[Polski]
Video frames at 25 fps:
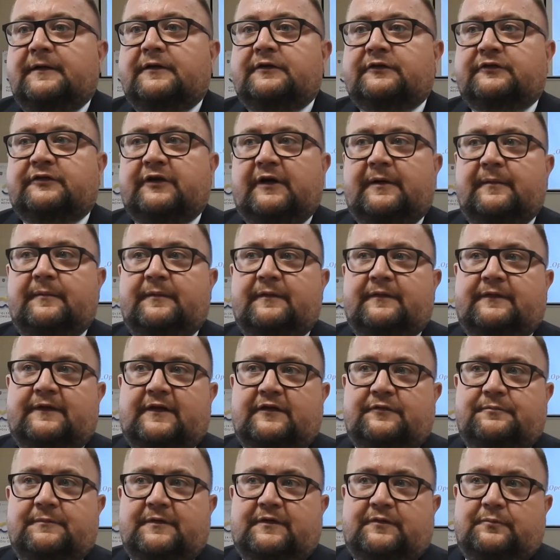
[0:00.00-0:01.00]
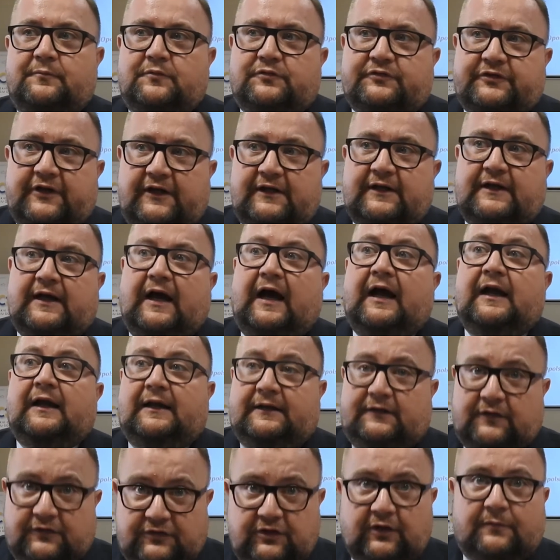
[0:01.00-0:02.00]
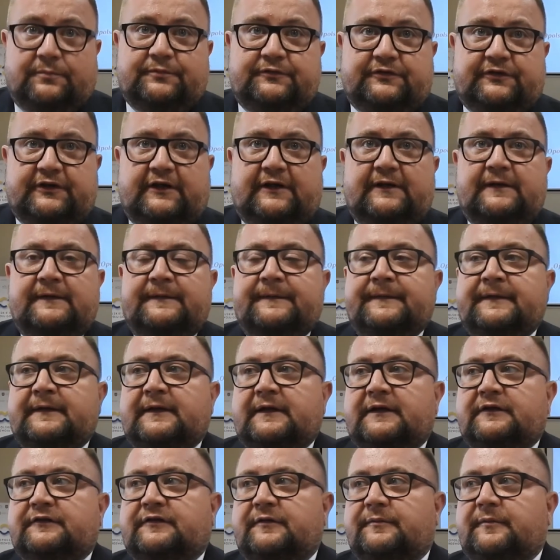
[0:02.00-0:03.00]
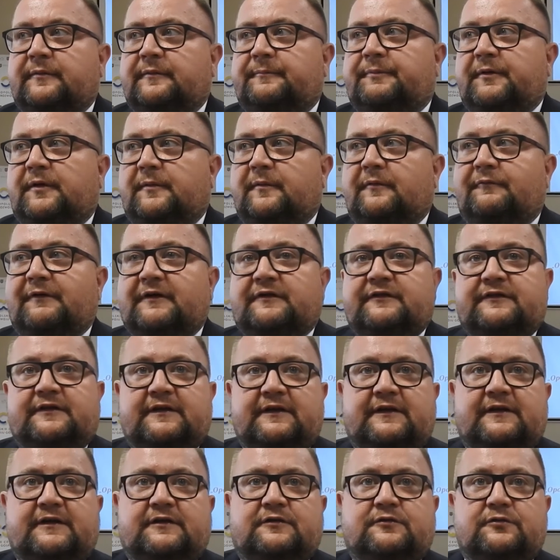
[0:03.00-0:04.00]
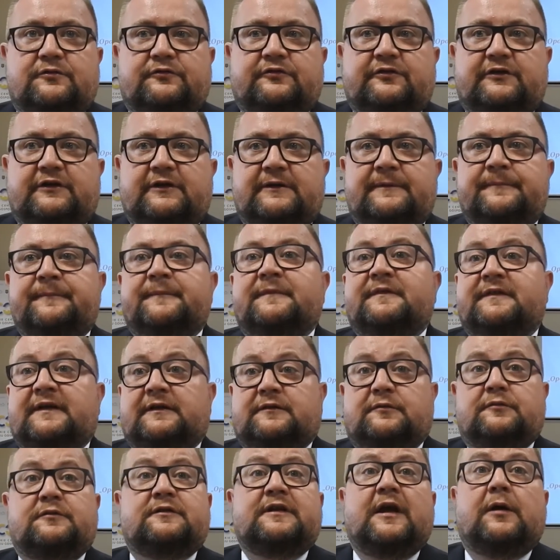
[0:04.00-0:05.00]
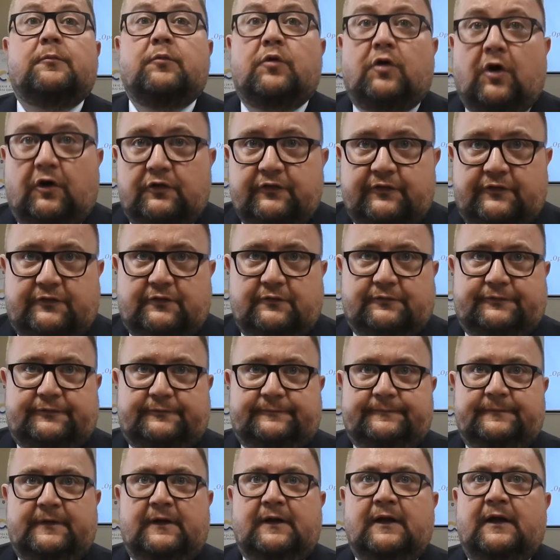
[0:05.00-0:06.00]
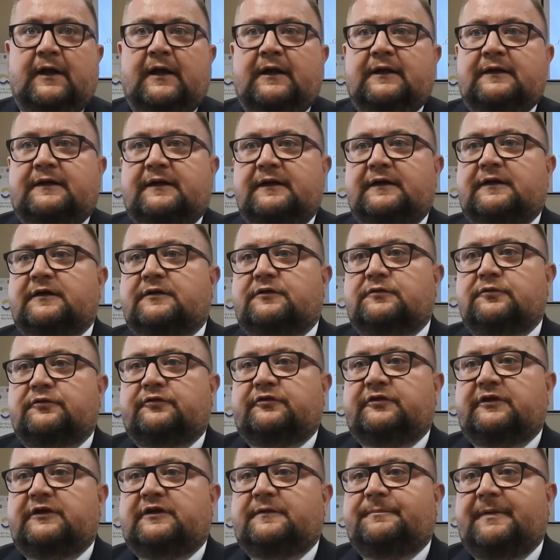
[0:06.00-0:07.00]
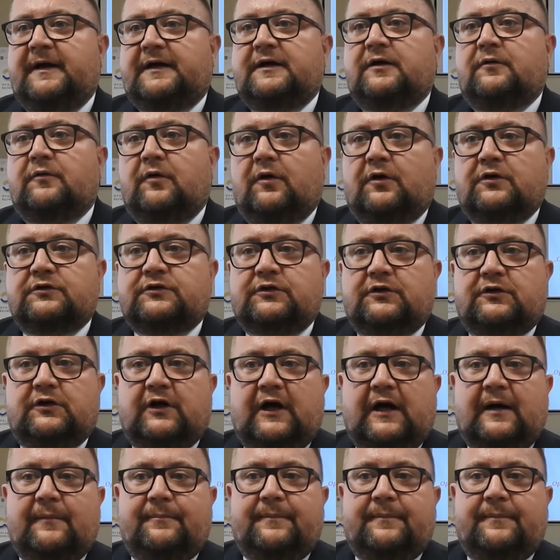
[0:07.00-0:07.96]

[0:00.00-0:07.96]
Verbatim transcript: że jesteśmy zmuszeni, ale to dobrze, żeby promować tych, którzy zatrudniają uchodźców, tych, którzy dbają o to,